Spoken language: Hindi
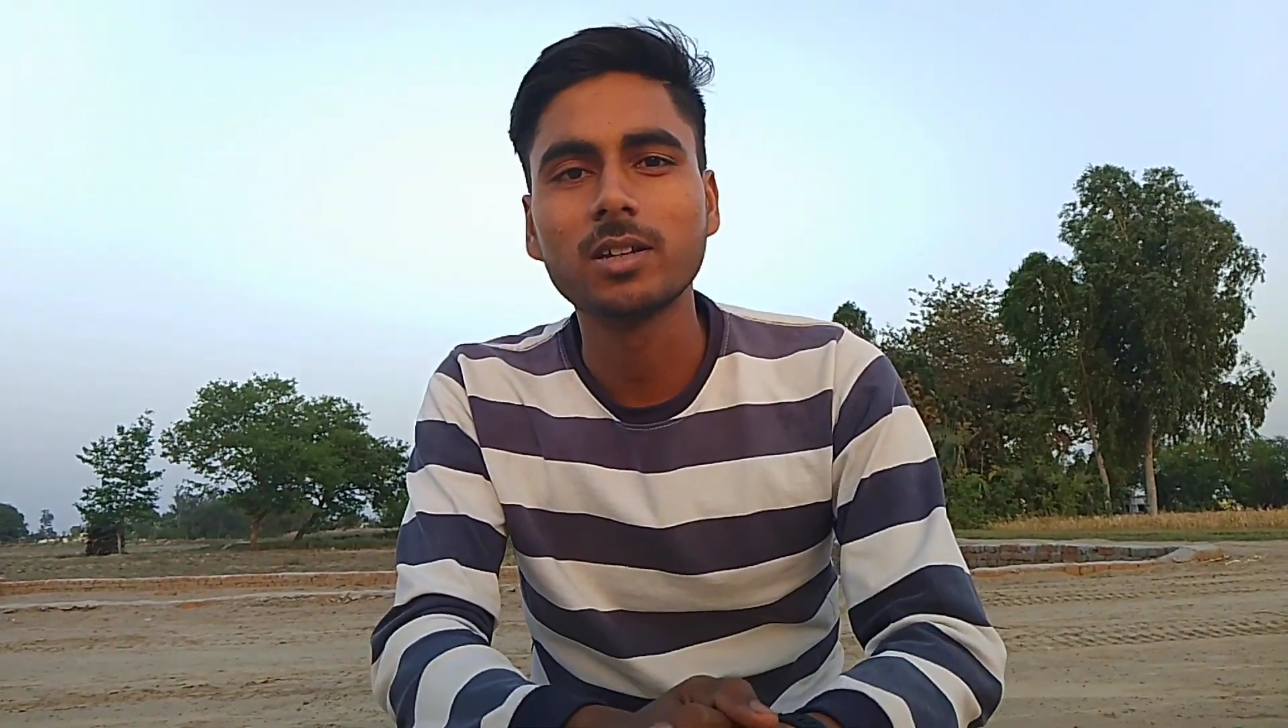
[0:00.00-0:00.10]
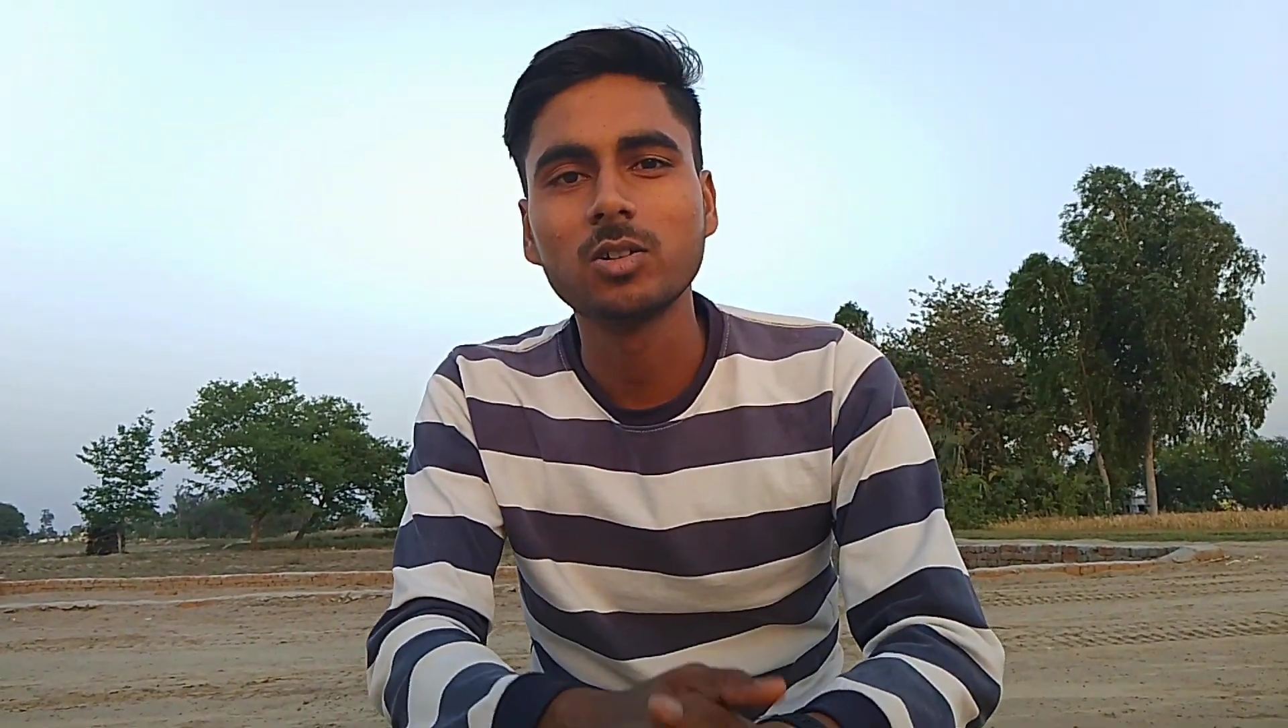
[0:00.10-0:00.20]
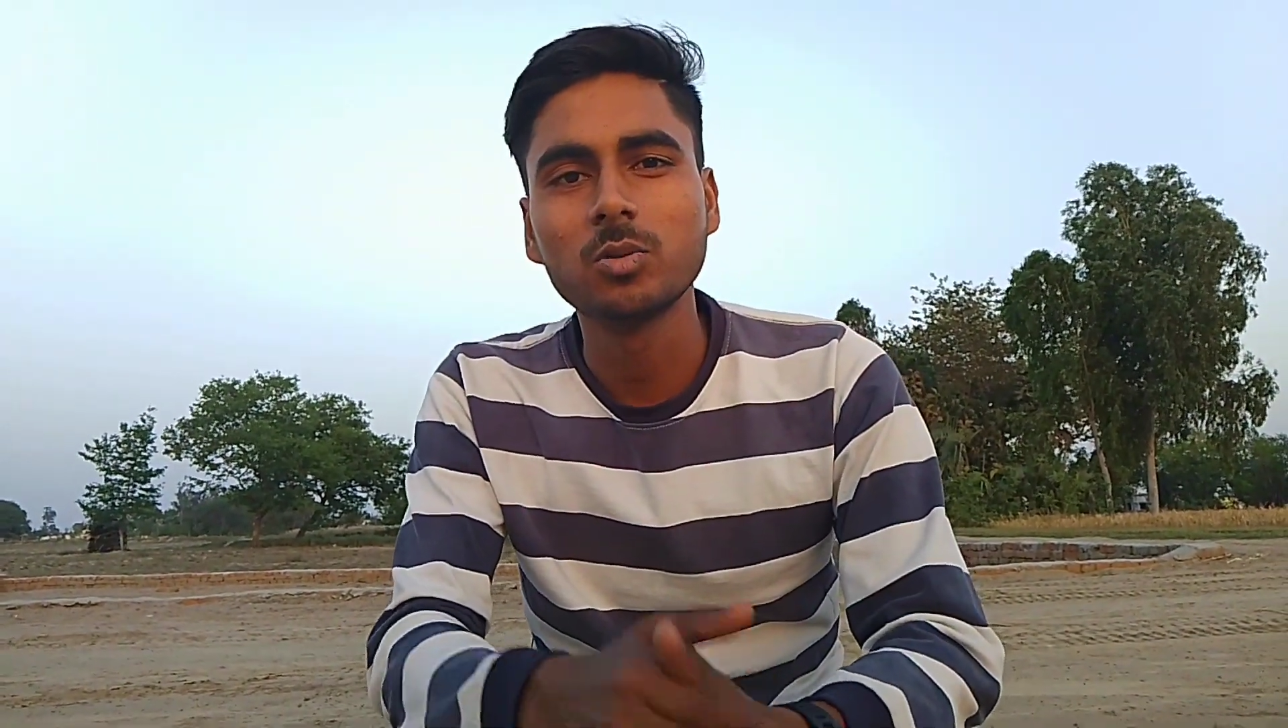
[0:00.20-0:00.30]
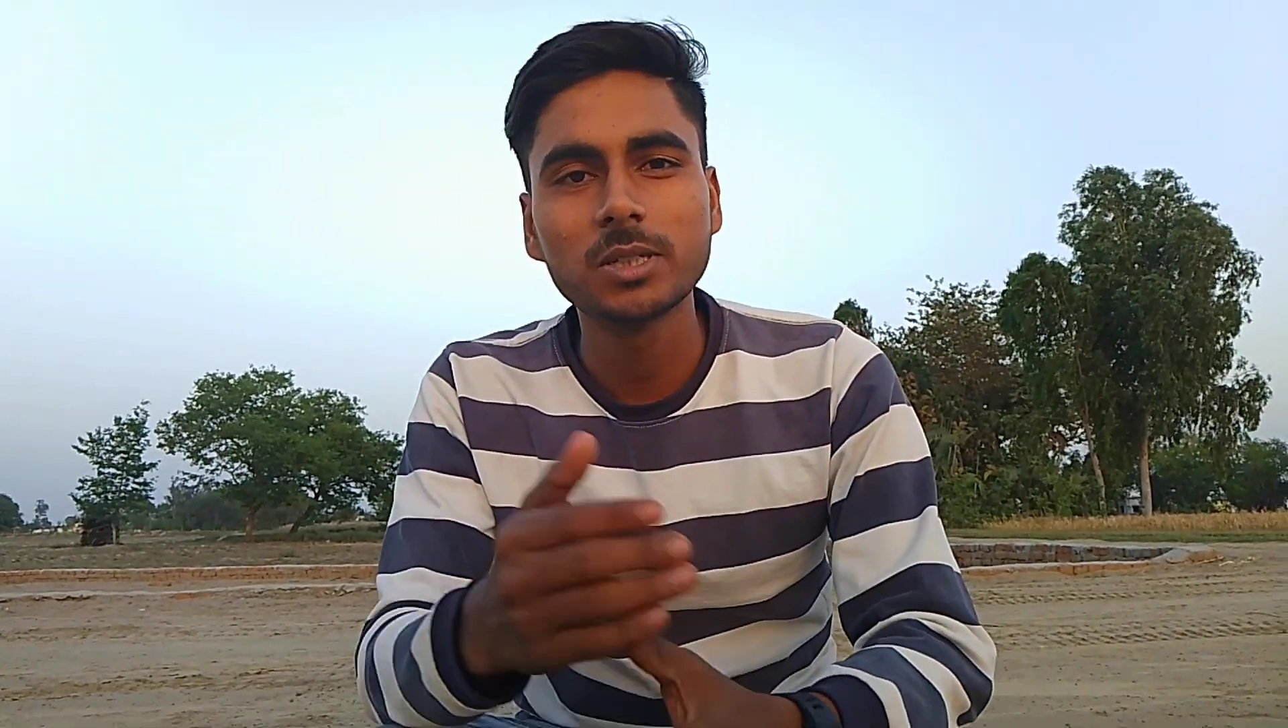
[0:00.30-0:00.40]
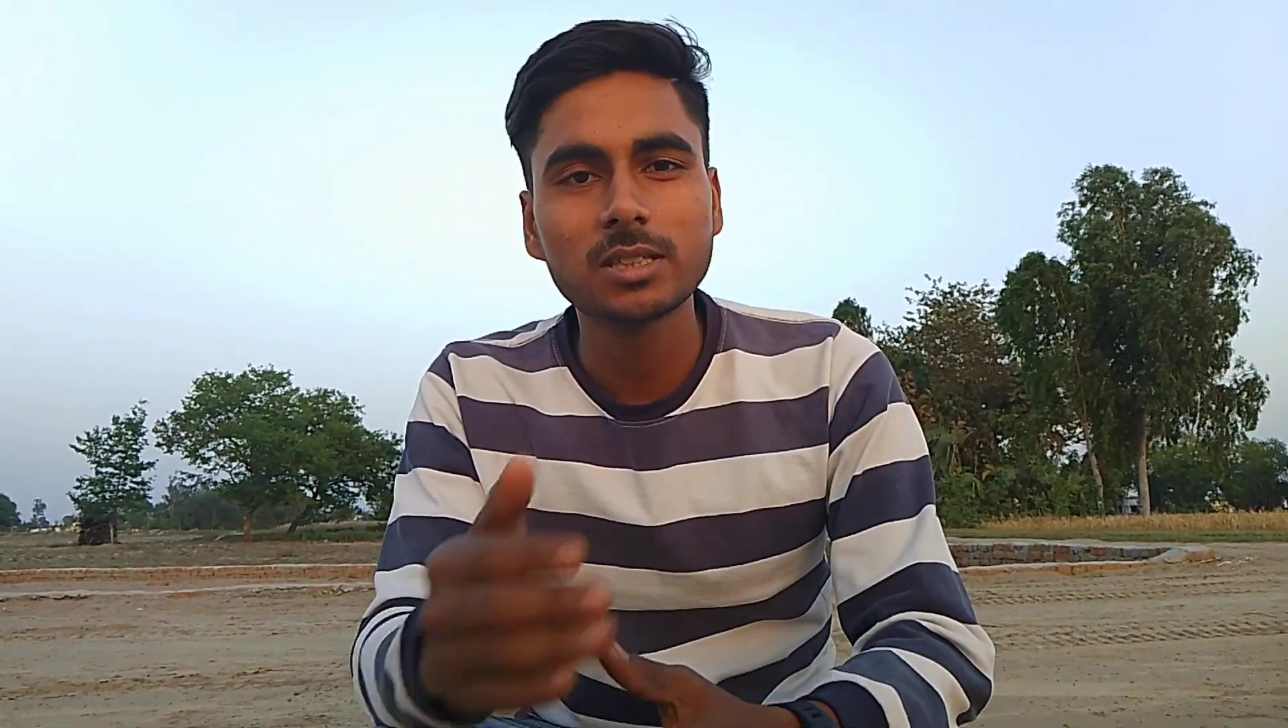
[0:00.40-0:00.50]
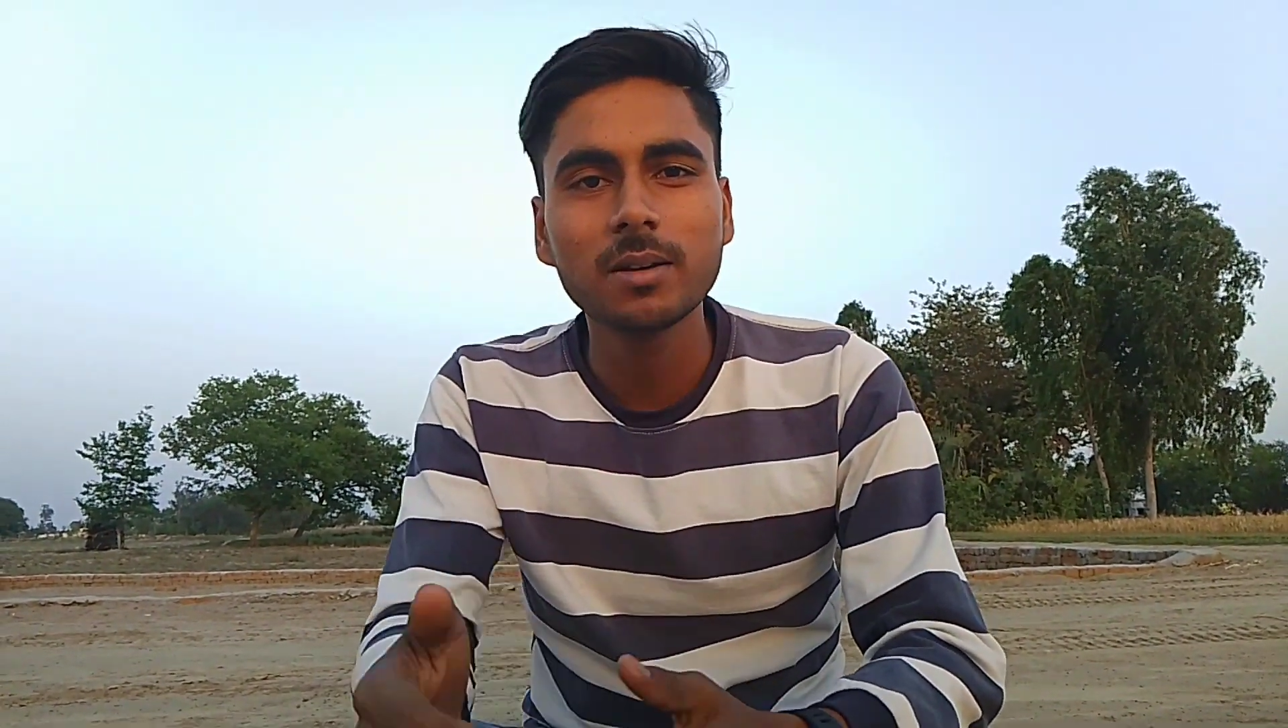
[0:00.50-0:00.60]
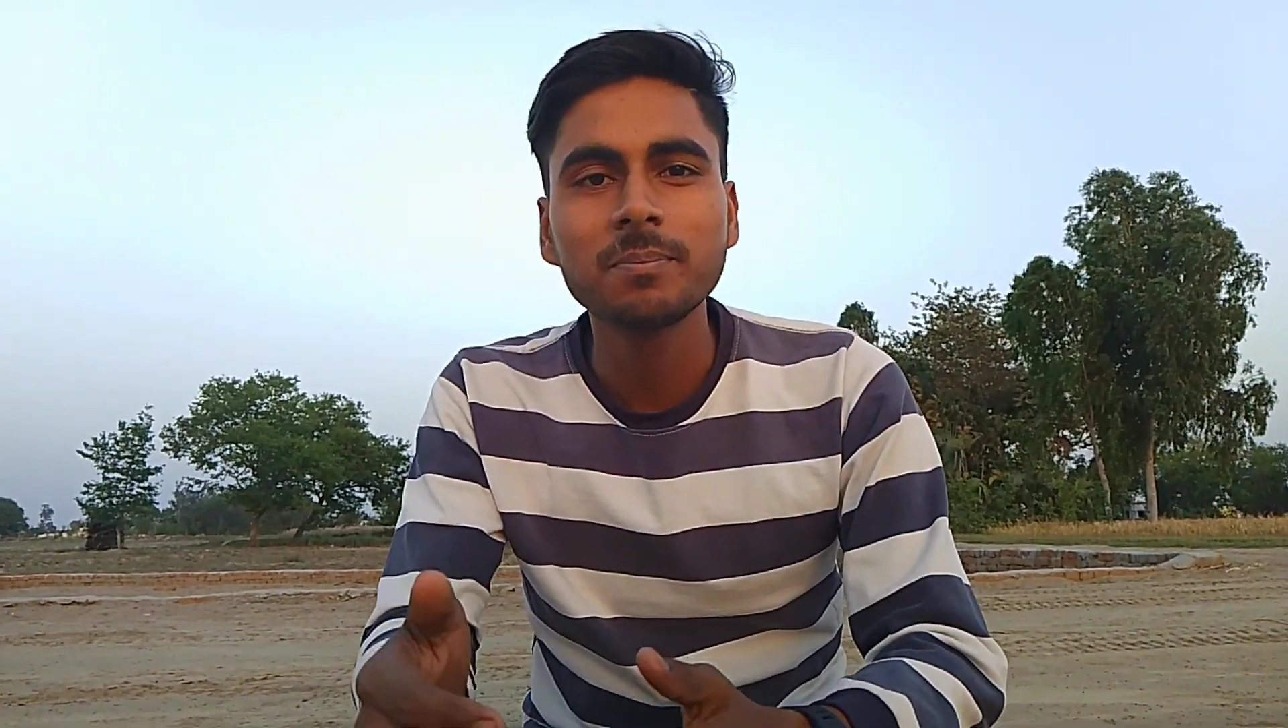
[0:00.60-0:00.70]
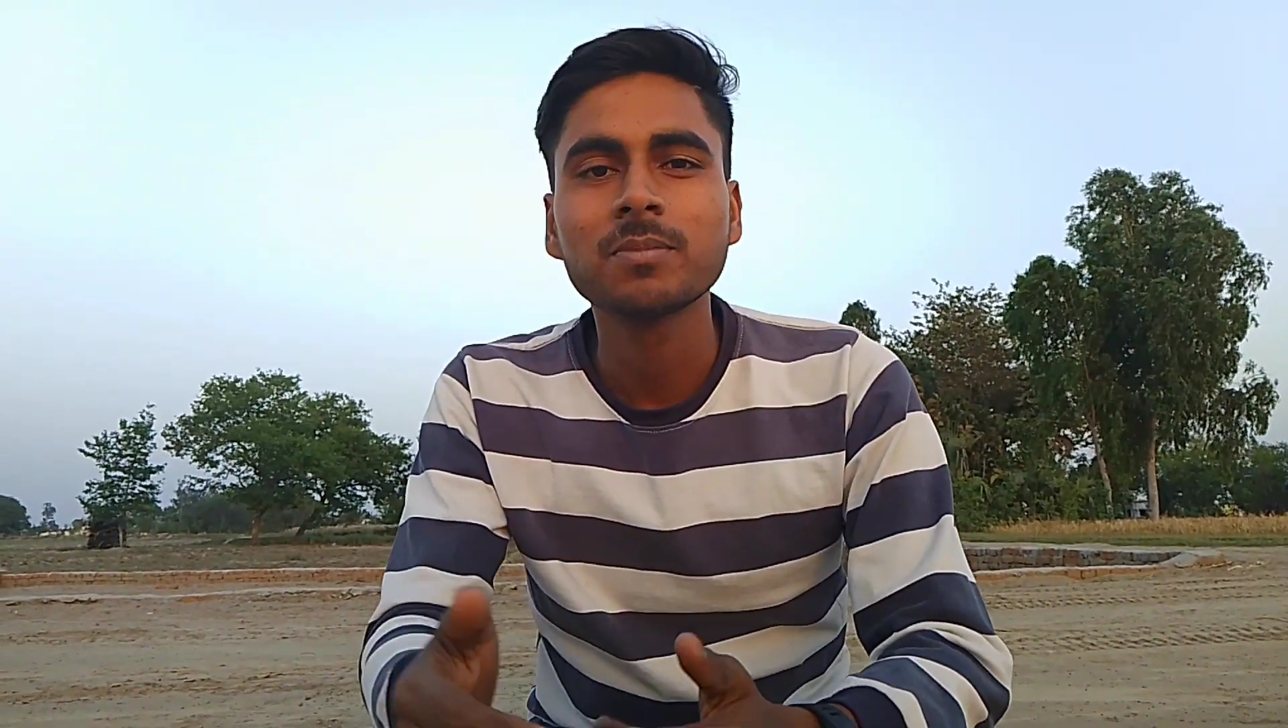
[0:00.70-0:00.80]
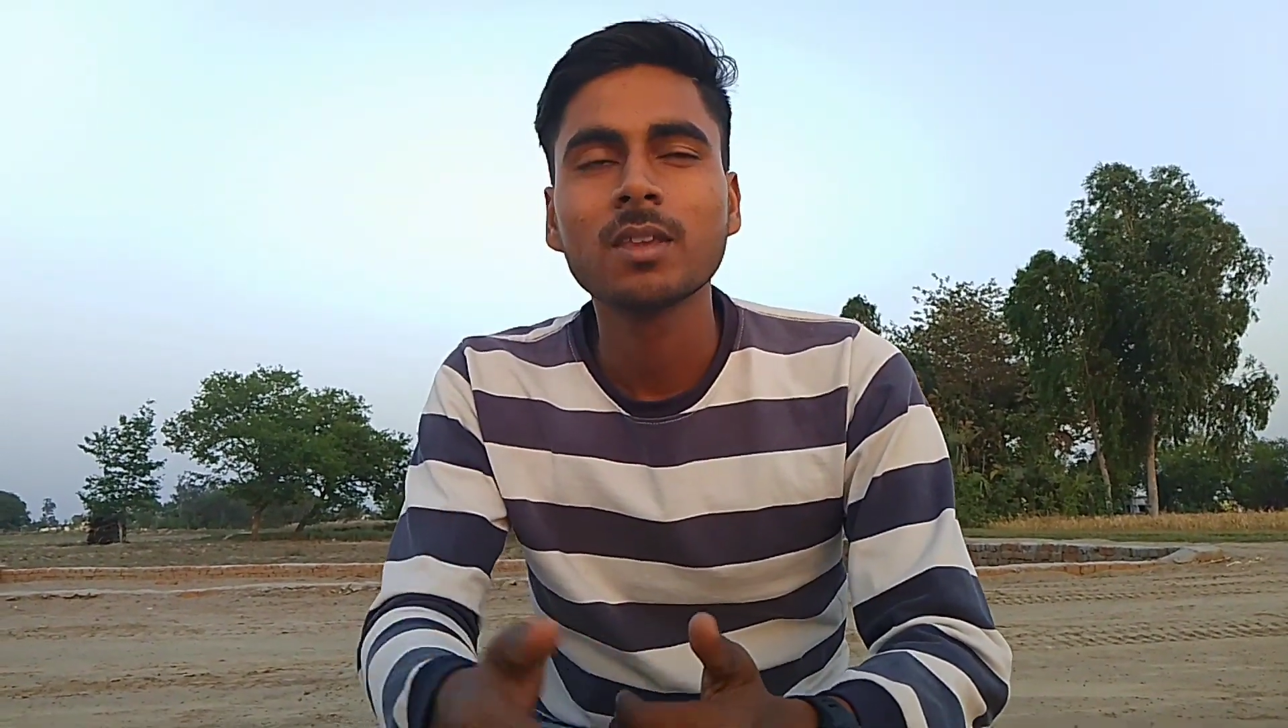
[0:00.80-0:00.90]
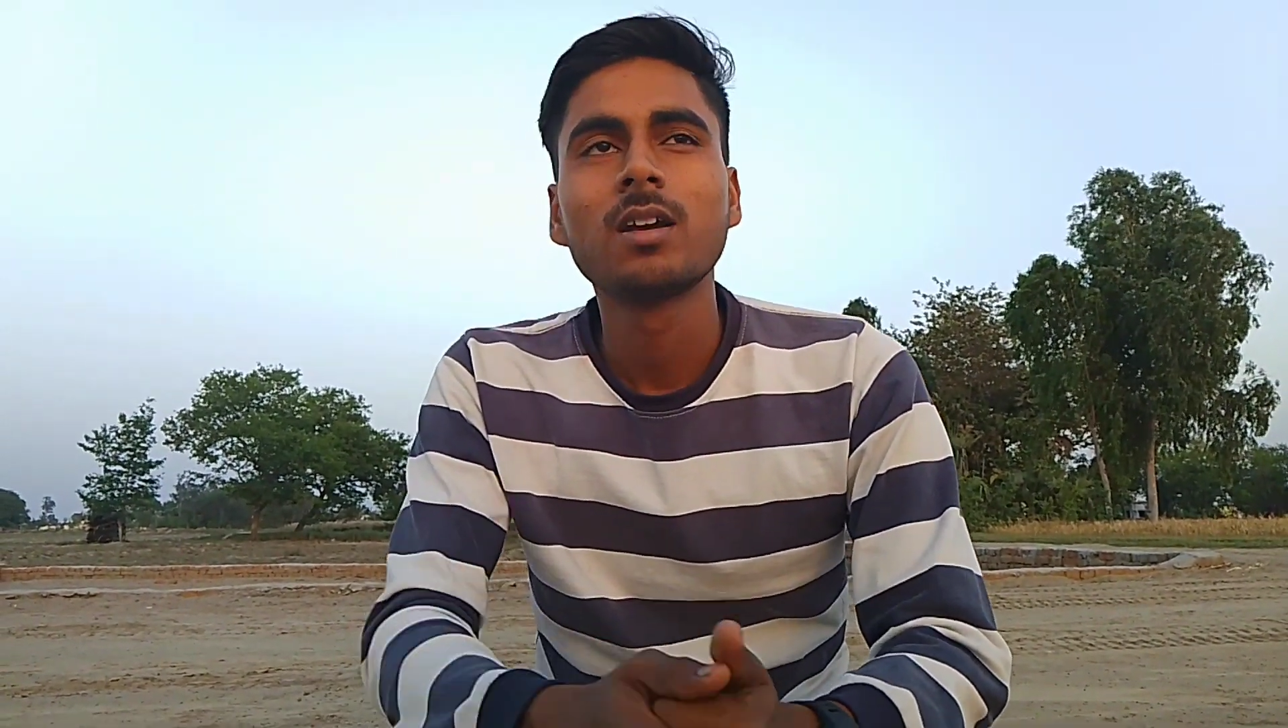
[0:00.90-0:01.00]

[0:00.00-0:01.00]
मैं यूपी से